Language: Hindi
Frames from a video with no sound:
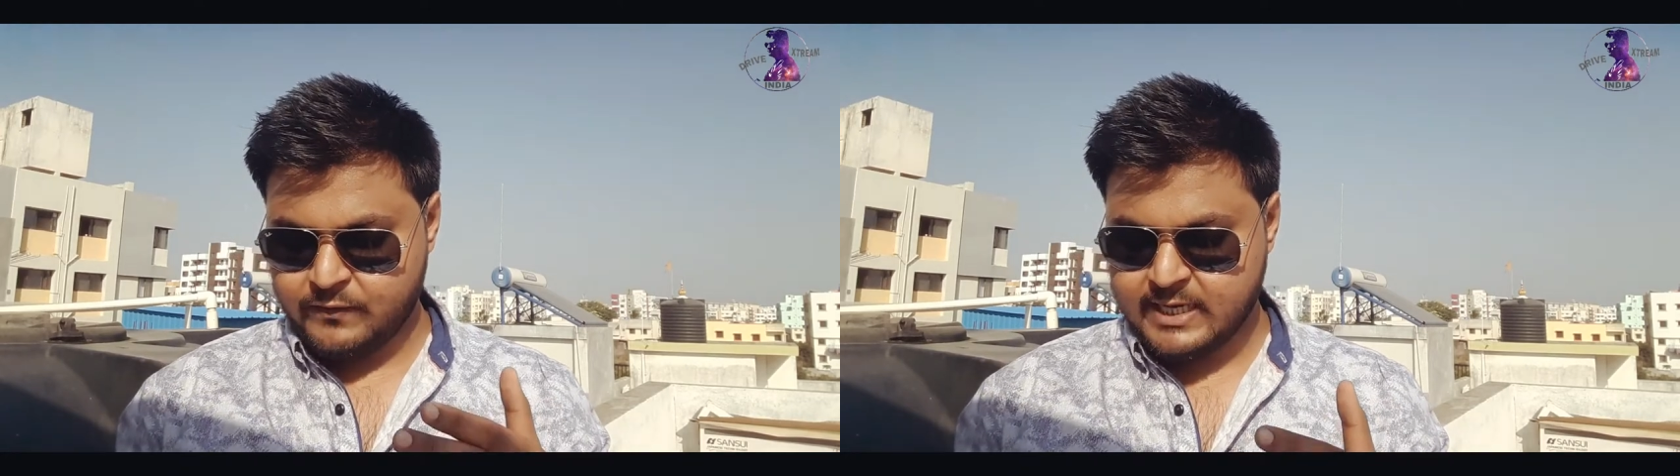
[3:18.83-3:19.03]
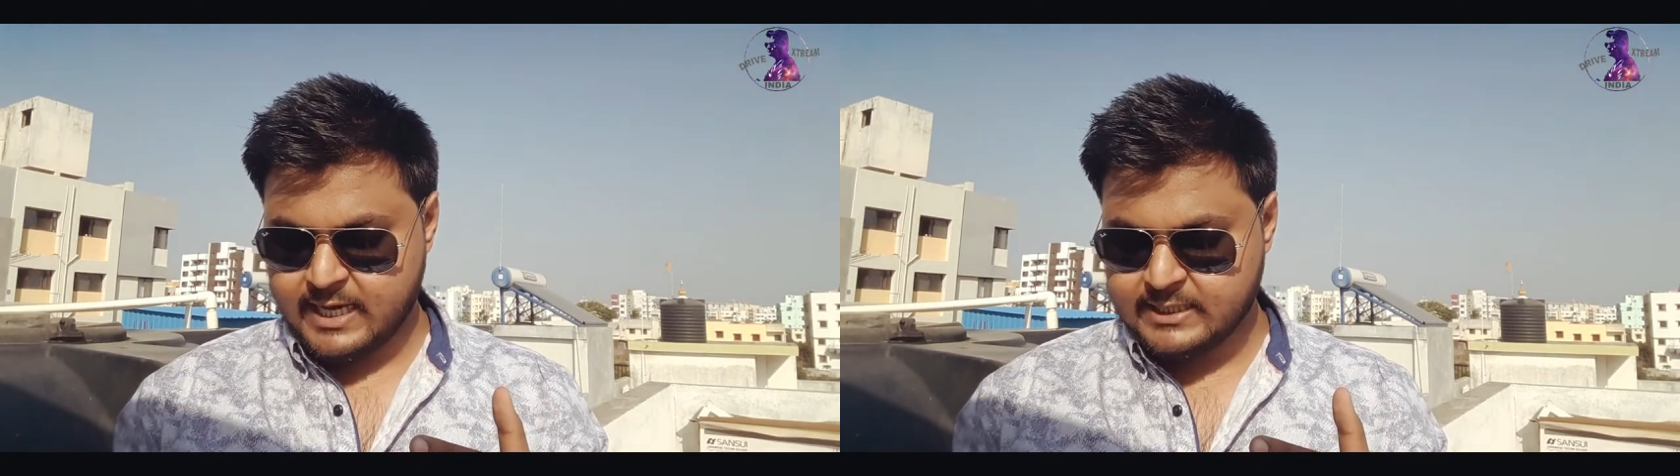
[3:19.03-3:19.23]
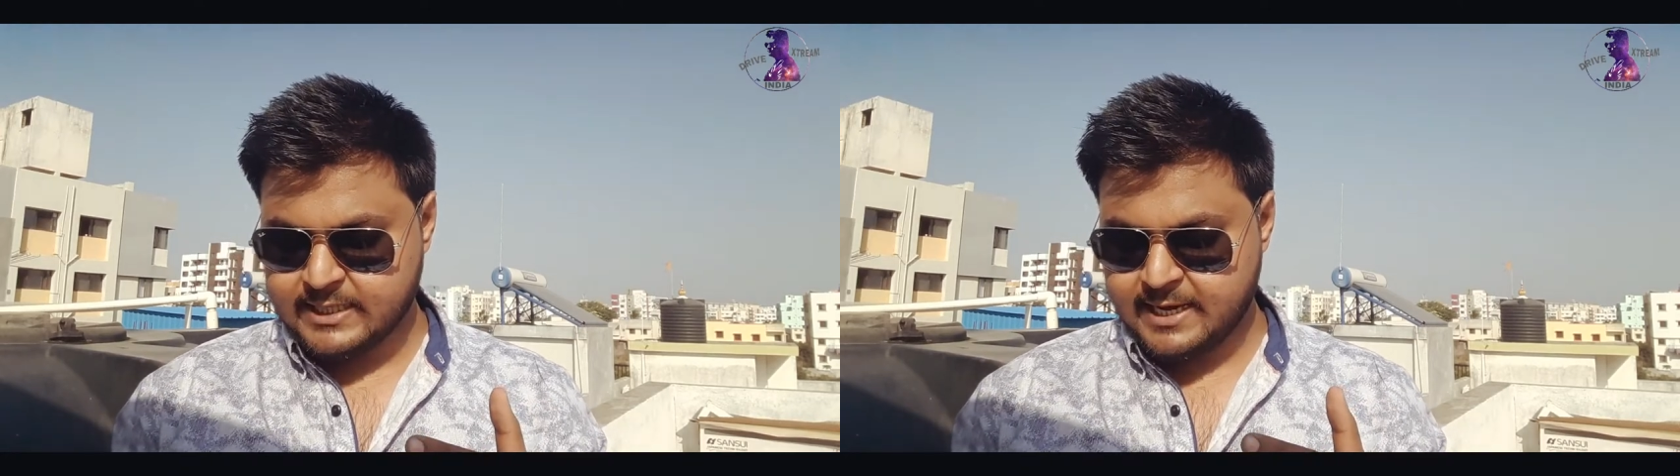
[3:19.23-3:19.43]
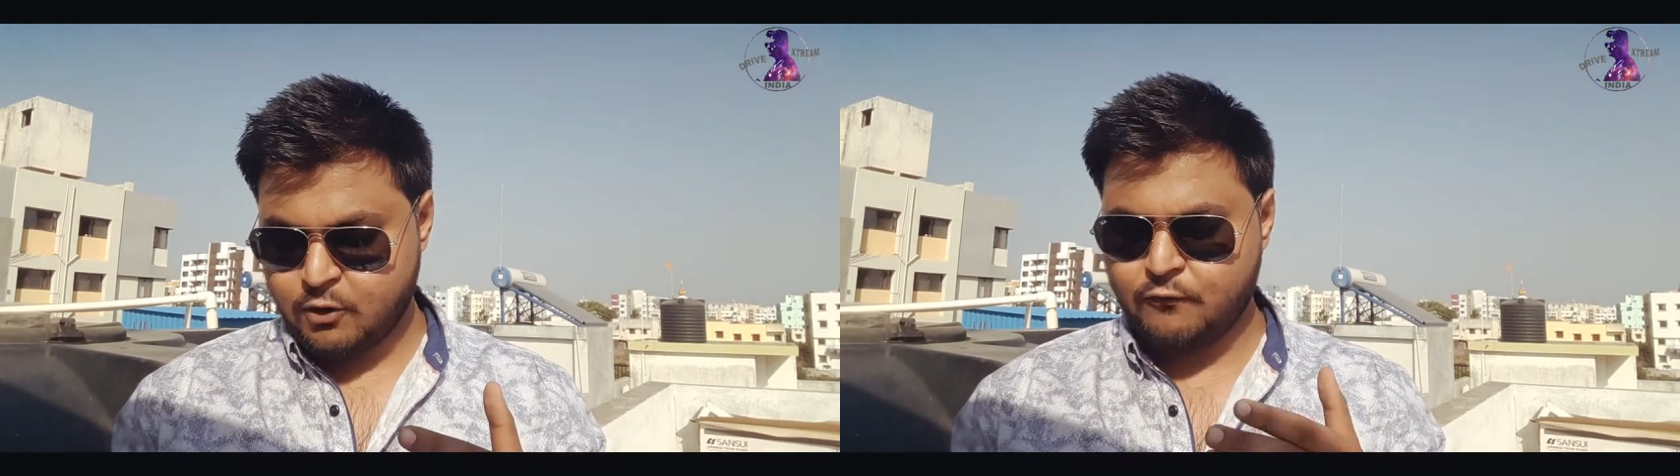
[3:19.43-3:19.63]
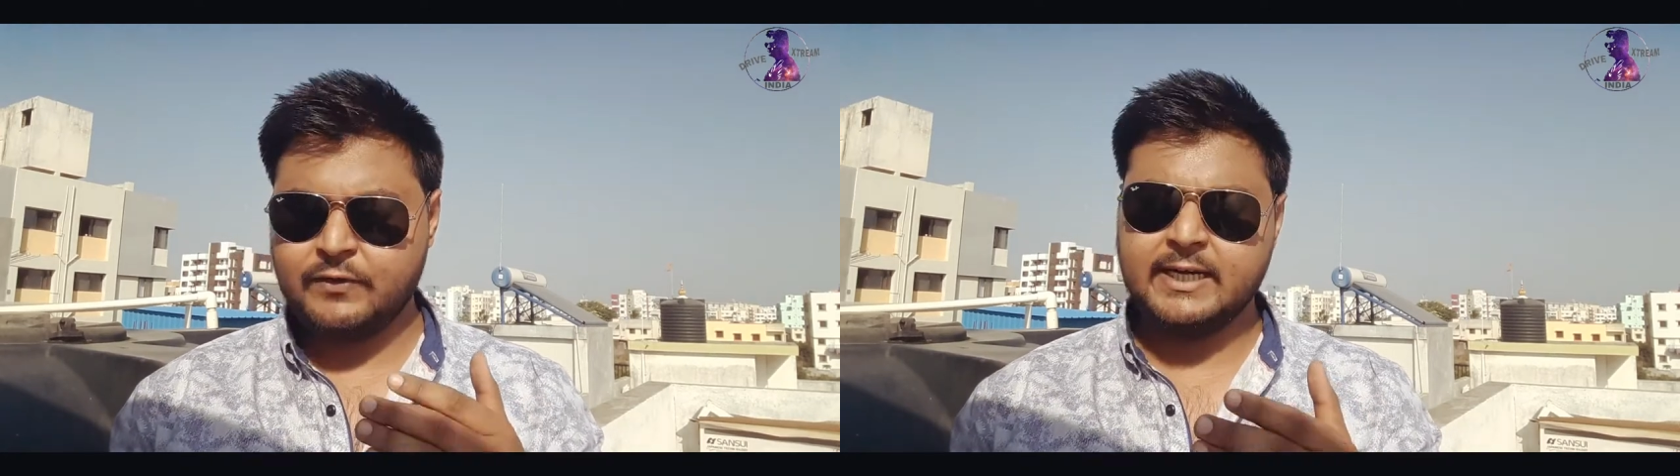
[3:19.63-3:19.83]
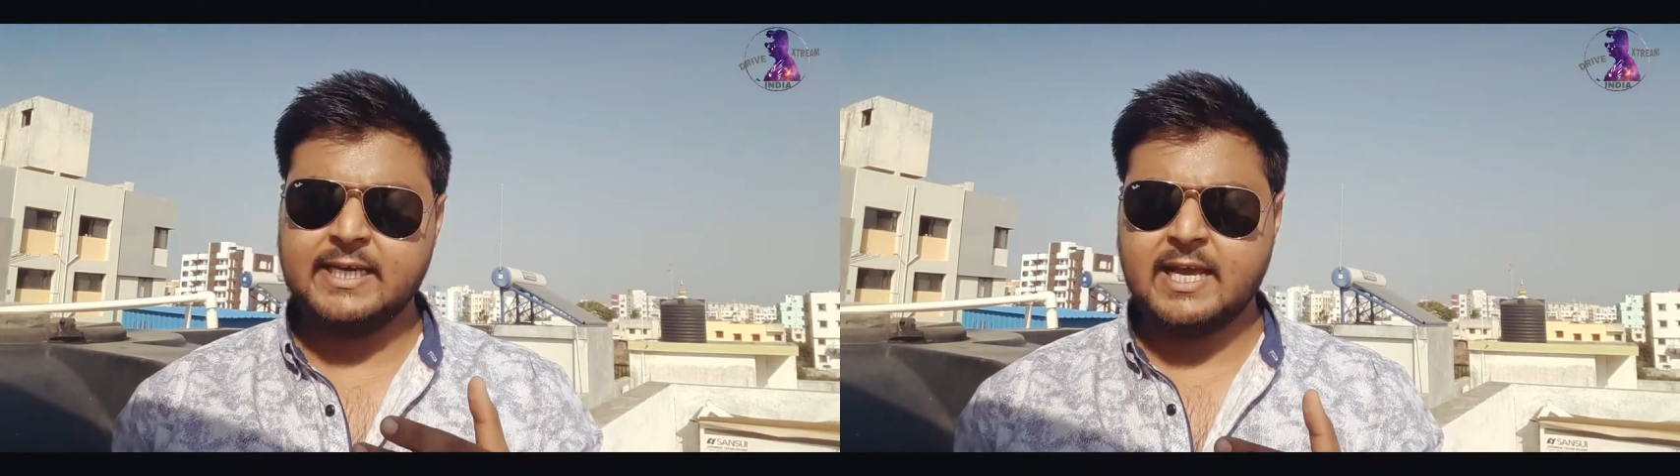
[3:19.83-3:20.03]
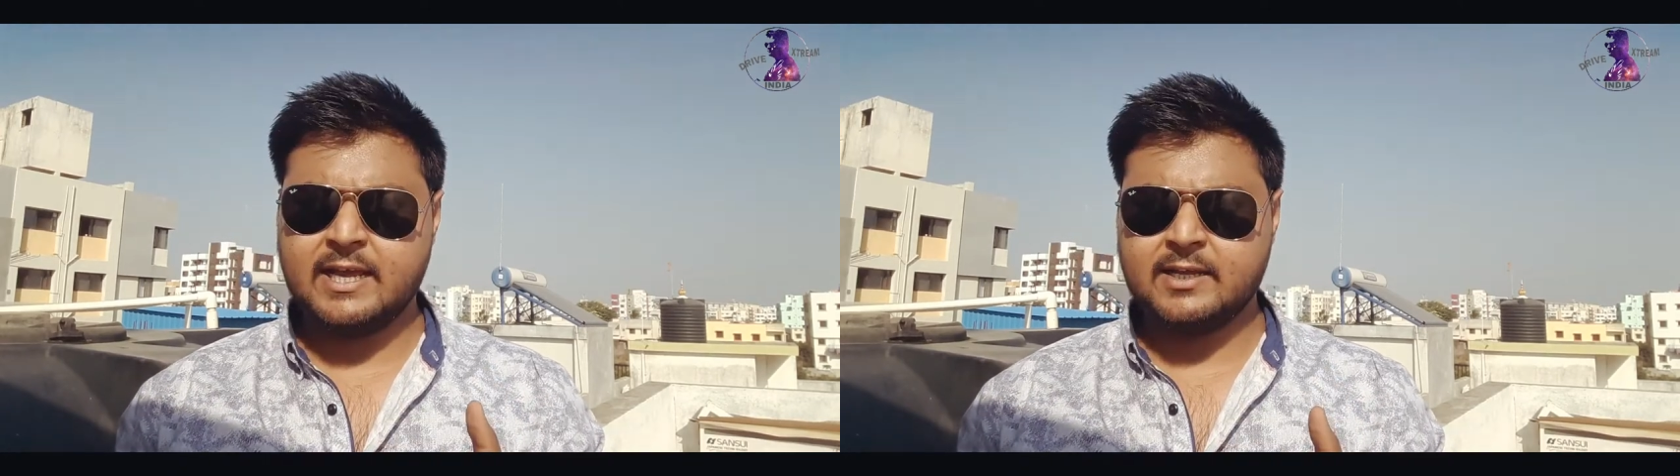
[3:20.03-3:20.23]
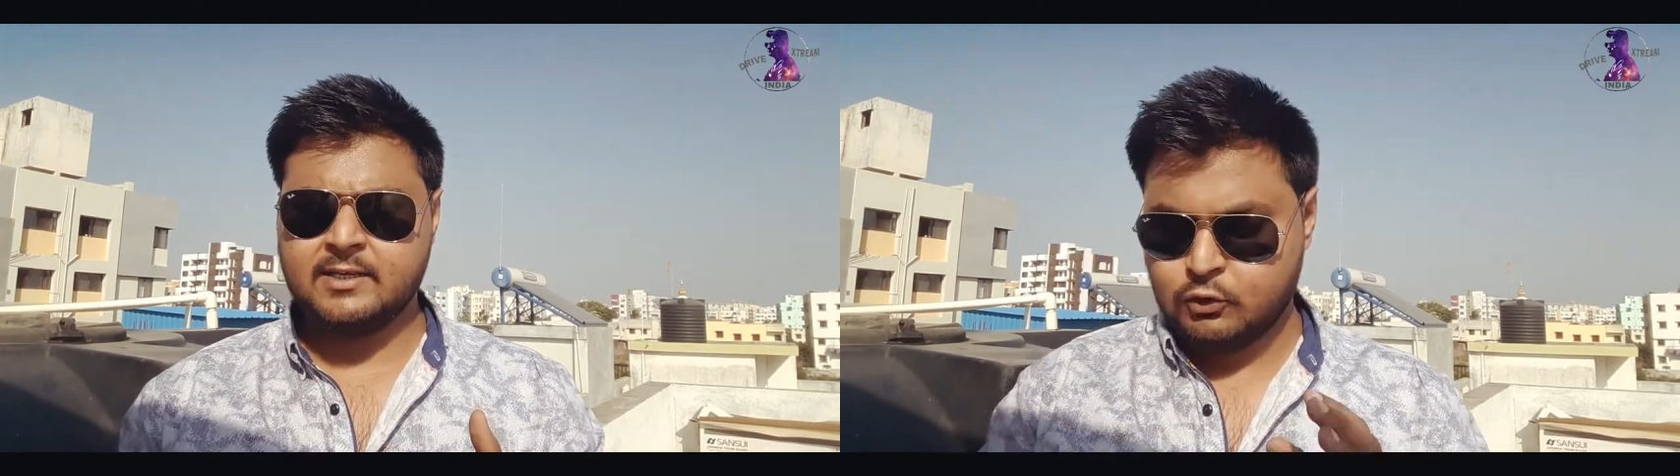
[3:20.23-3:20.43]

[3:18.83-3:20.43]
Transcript: वी एक्स आई और वी डी आई